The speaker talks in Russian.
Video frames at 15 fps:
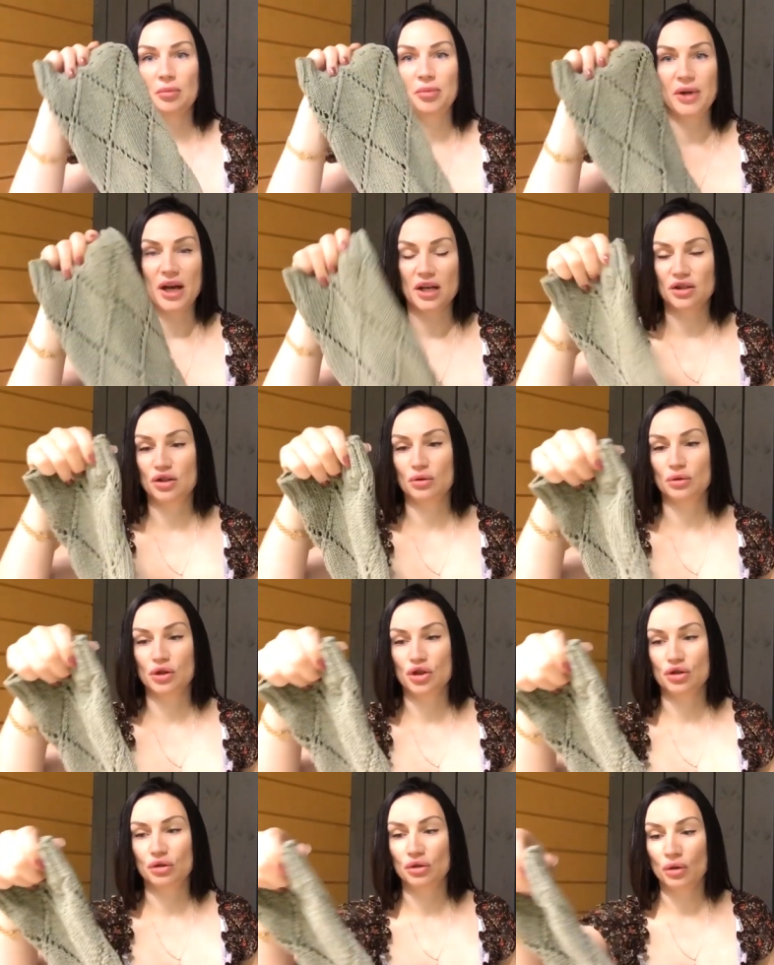пряжа
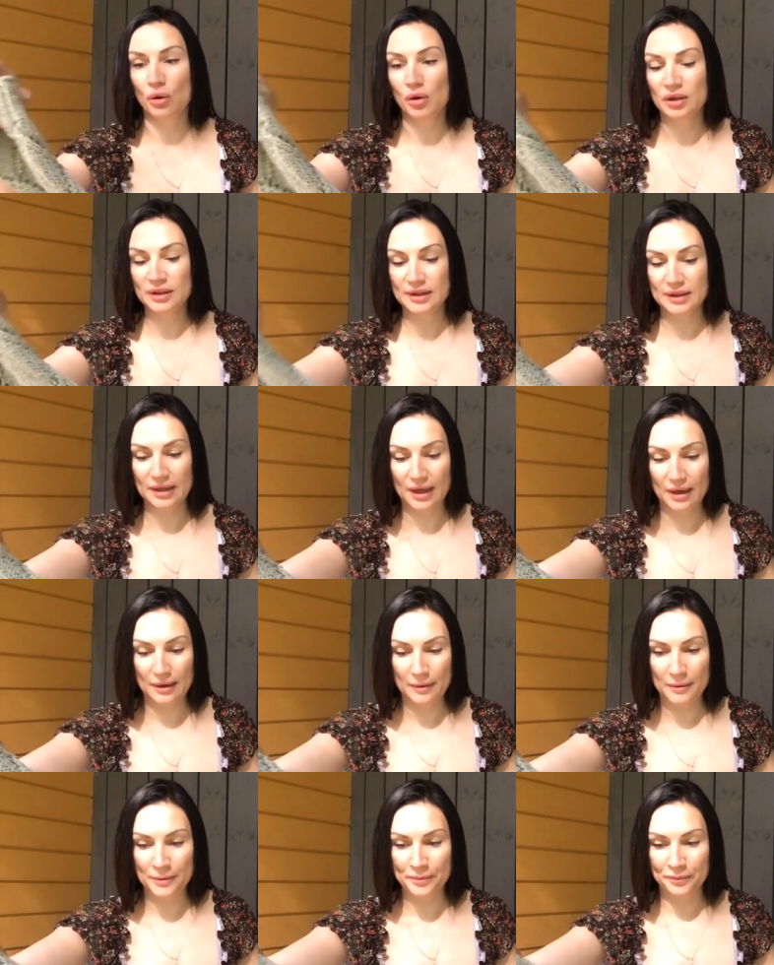очень
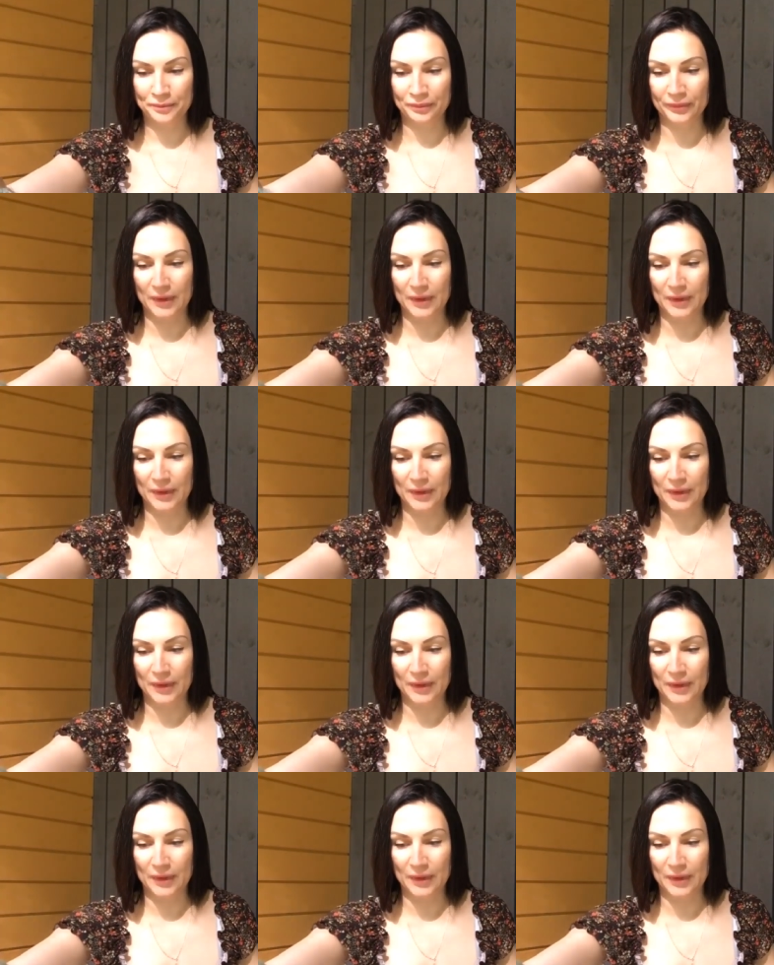толстая,